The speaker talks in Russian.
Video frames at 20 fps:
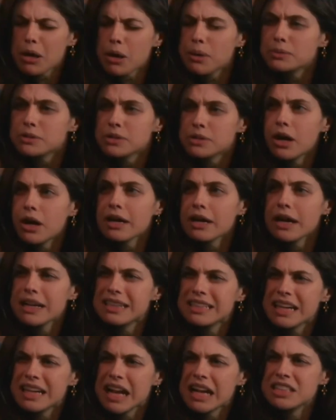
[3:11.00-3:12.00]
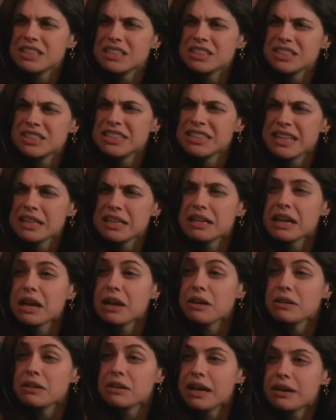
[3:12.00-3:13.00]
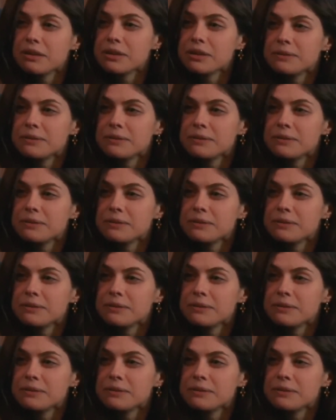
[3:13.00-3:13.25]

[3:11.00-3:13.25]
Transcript: Она рассказала о своей бывшей фобии в интервью